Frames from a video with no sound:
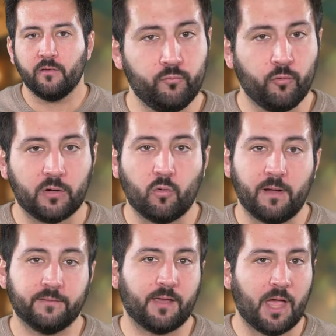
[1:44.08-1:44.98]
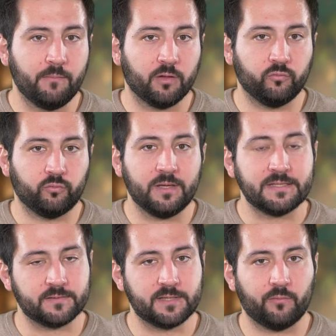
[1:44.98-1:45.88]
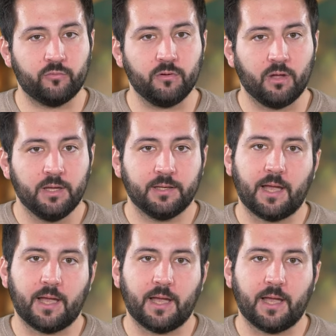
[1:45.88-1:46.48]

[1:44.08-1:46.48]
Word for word: vous pourrez combattre à main nue et sans armure